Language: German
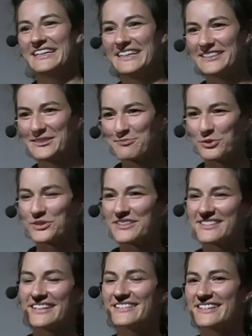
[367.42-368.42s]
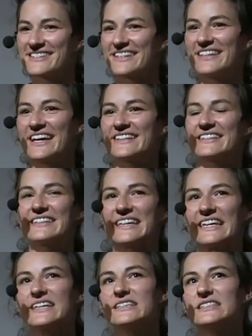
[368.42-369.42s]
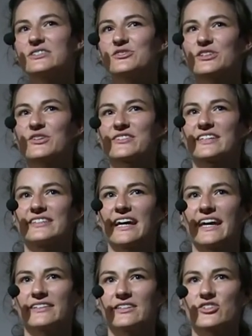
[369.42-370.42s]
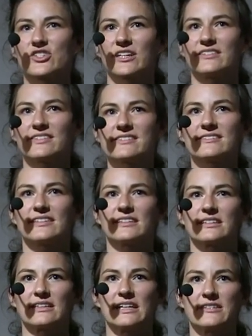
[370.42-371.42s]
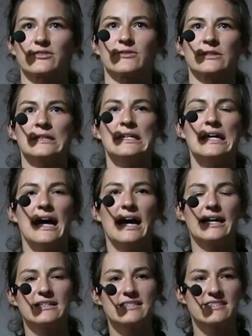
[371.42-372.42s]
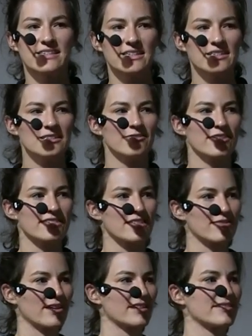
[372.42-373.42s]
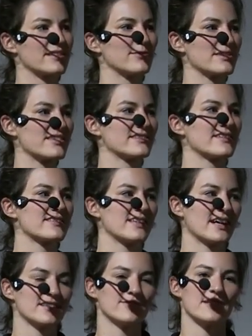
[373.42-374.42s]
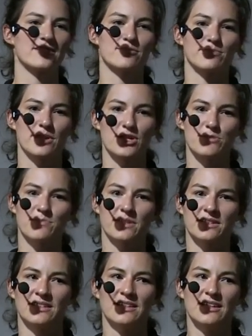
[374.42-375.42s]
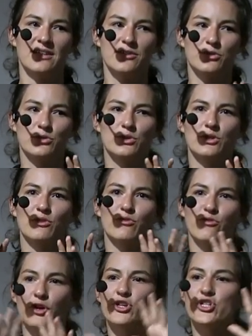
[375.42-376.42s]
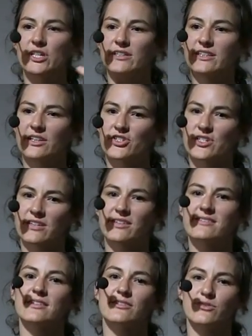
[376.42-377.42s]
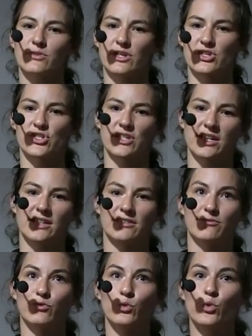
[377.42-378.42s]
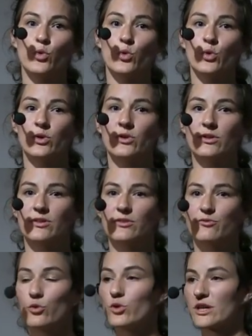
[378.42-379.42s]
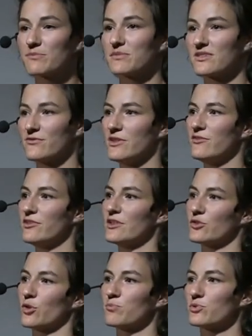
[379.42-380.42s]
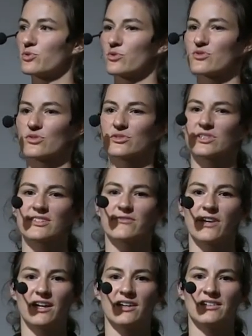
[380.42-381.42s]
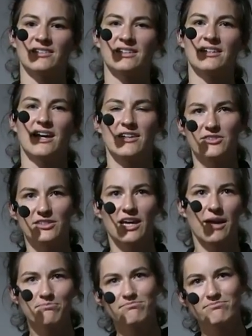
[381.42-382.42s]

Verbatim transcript: Jedes Bundesland hat seine eigenen Regeln und auch seine eigenen Statistiken. Also ein Ziel, was ich während dieser Residency hatte, war zum Beispiel so eine vollständige Statistik zu erstellen. Wo, wo gibt es wie viele Kryptos? Und das war, also ich habe